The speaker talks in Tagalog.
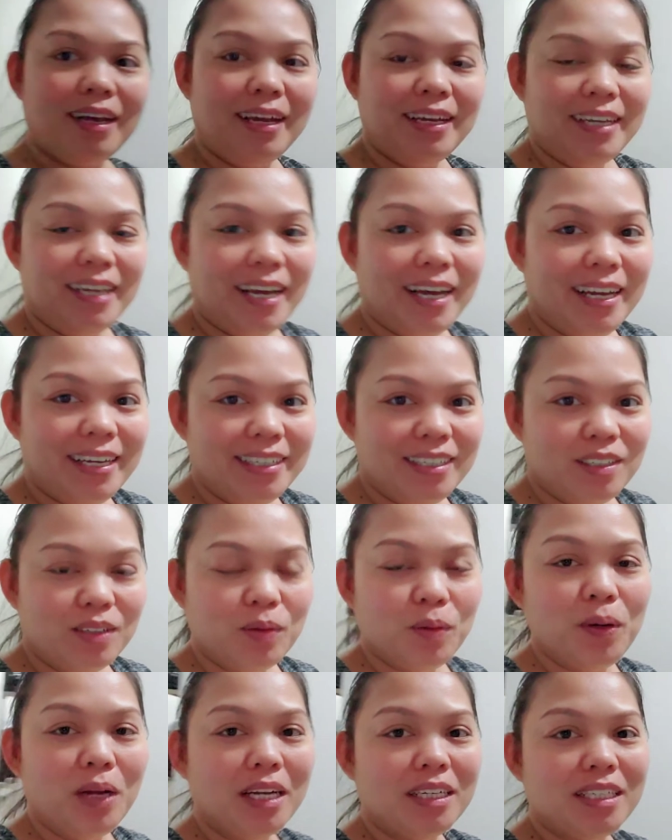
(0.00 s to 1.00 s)
Ayan.
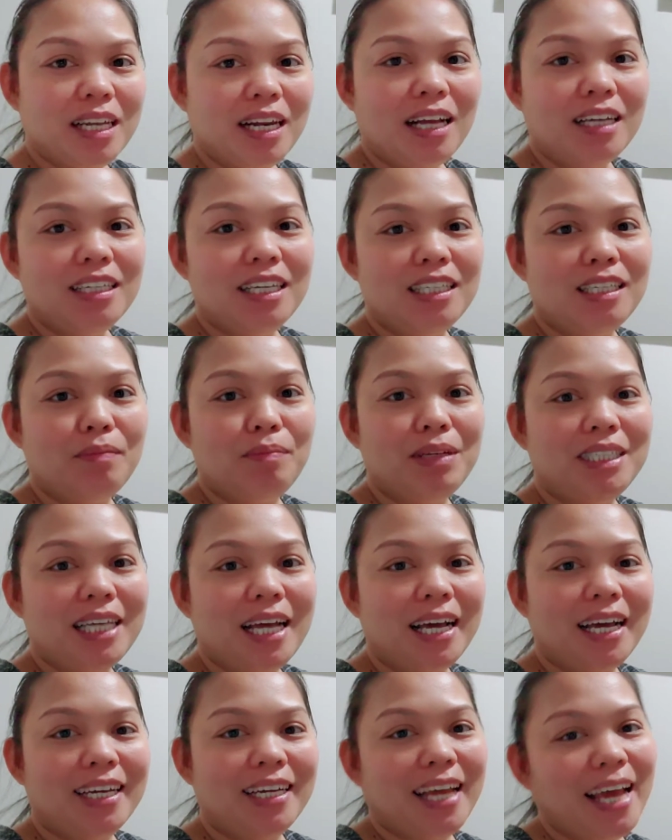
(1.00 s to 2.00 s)
Kulang na lang sasabihin
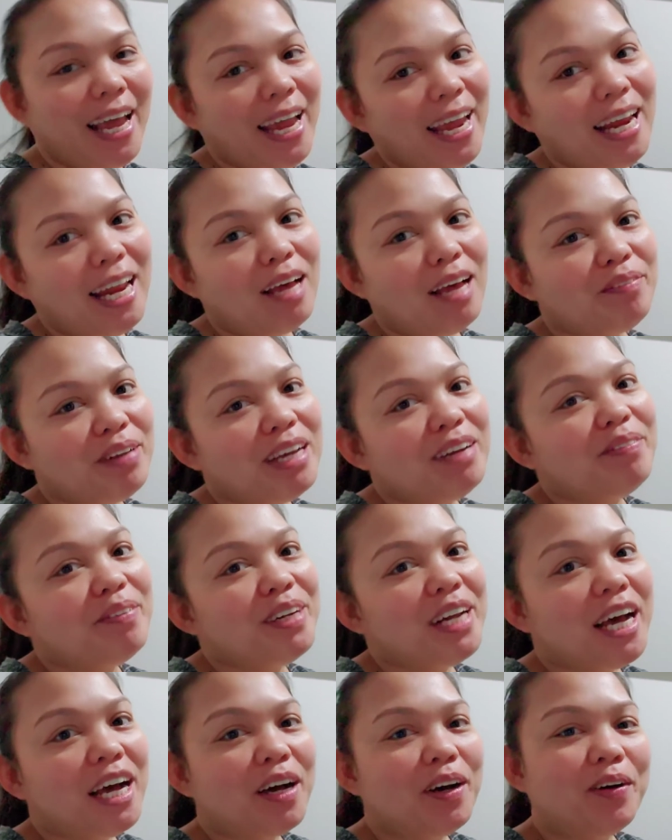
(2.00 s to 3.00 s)
sa akin, ay, labahan mo
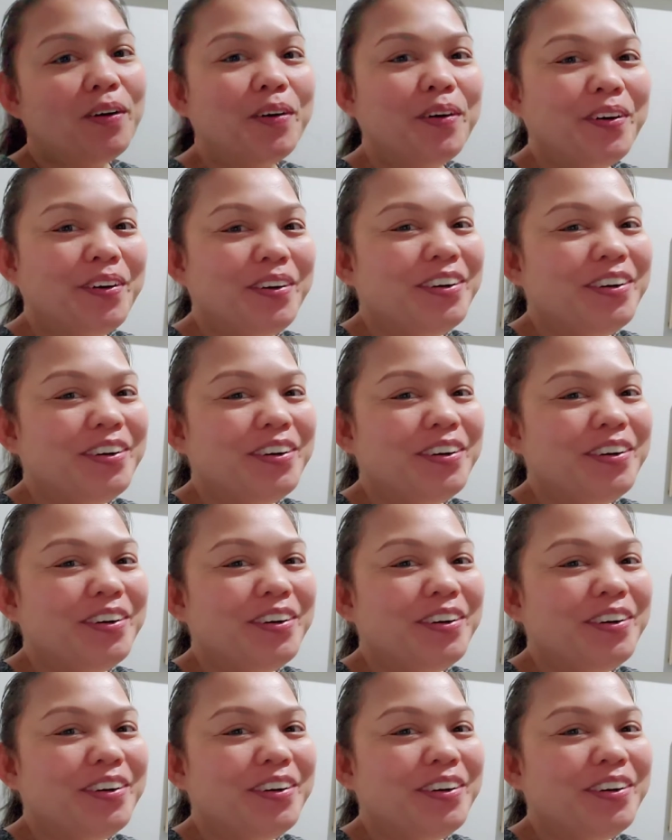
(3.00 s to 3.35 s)
na ako.